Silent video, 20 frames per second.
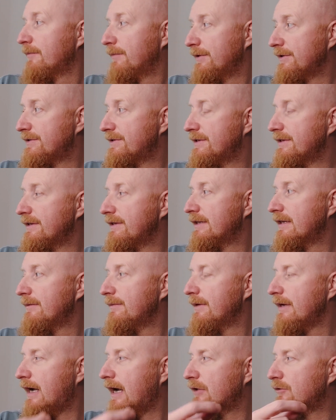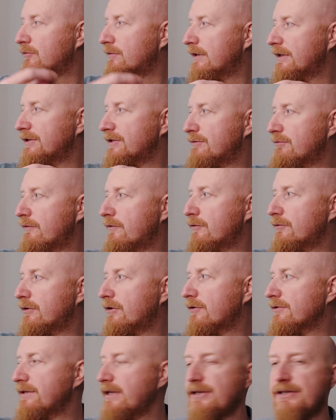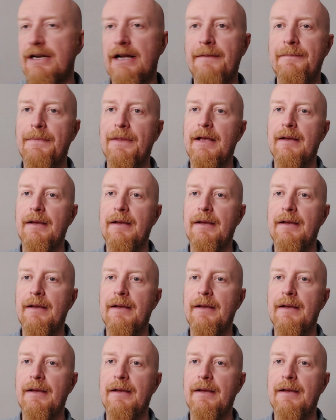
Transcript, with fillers: między innymi, a tutaj jest słowo, które oznacza